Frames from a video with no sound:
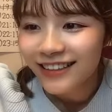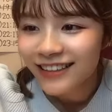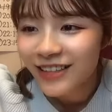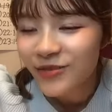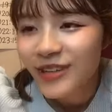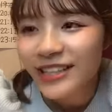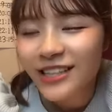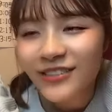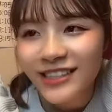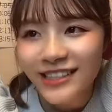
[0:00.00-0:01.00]
やっぱ
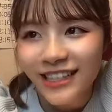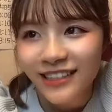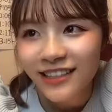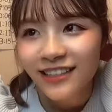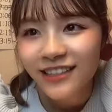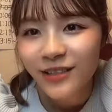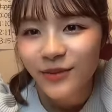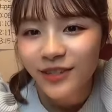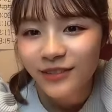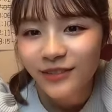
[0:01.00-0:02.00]
頭使いながら食べ
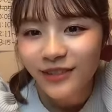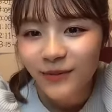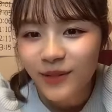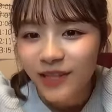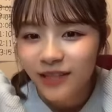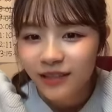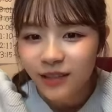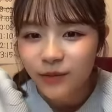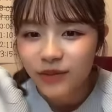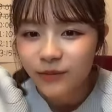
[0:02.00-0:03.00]
てるとダメだ
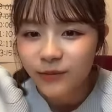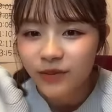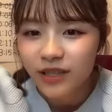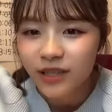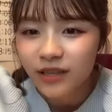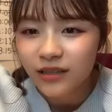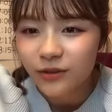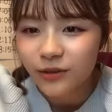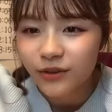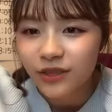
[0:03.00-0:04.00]
食べたものがなかった
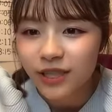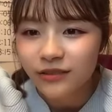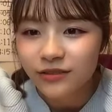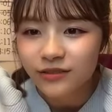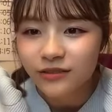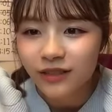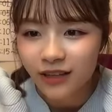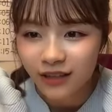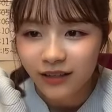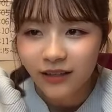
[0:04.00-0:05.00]
ことになるん
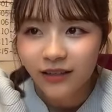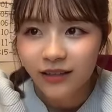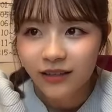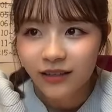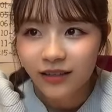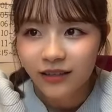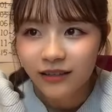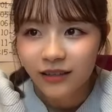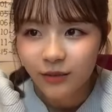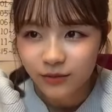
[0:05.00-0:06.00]
だ
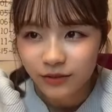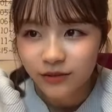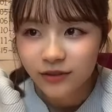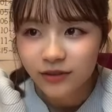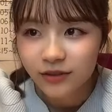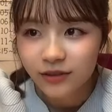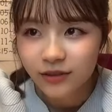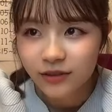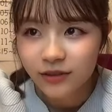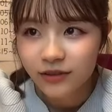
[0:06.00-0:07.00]
多分
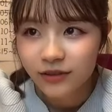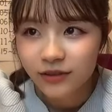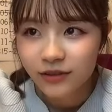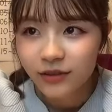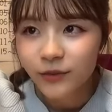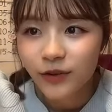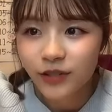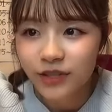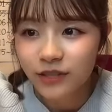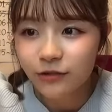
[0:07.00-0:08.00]
今
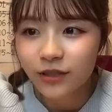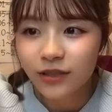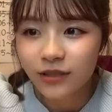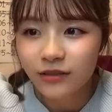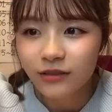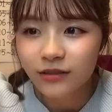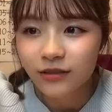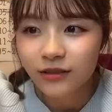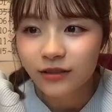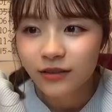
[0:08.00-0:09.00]
私それです
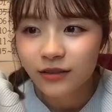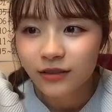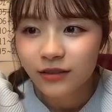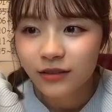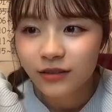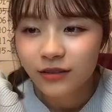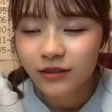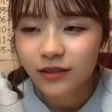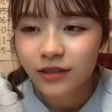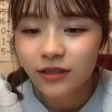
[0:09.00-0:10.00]

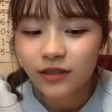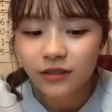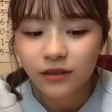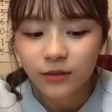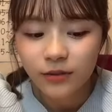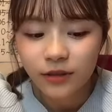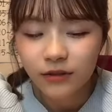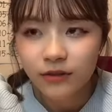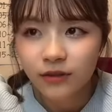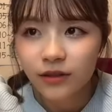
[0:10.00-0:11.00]
さっき食べたよ
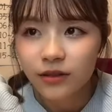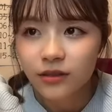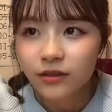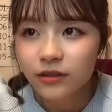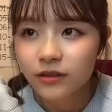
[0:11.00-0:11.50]
ね私